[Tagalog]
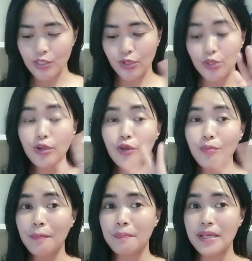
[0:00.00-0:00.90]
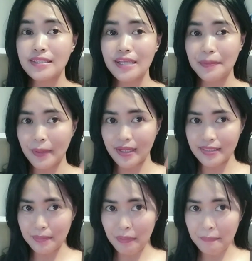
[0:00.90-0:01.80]
So ito na yung mabisa para
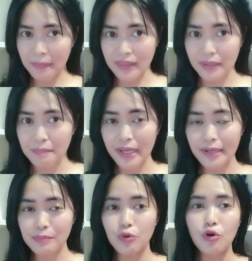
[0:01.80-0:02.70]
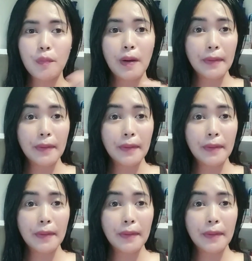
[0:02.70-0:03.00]
sa pampatibay ng buhok,